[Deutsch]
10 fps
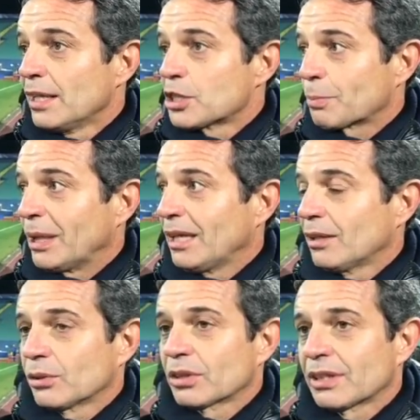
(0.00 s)
Spiel
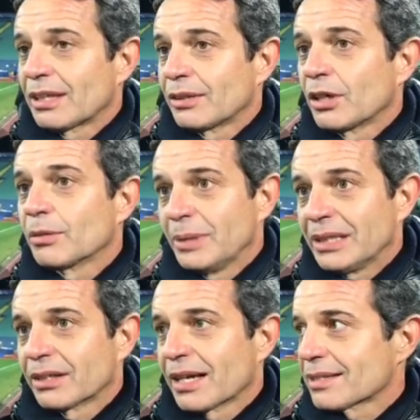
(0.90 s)
oder dann auch nach dem
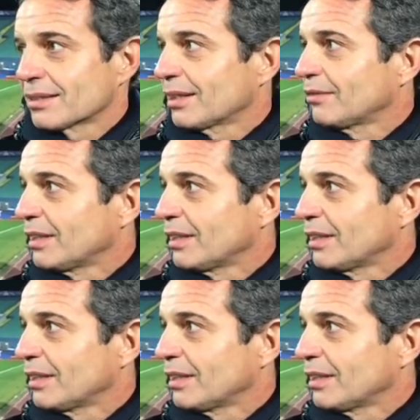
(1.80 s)
Mittagessen, dann,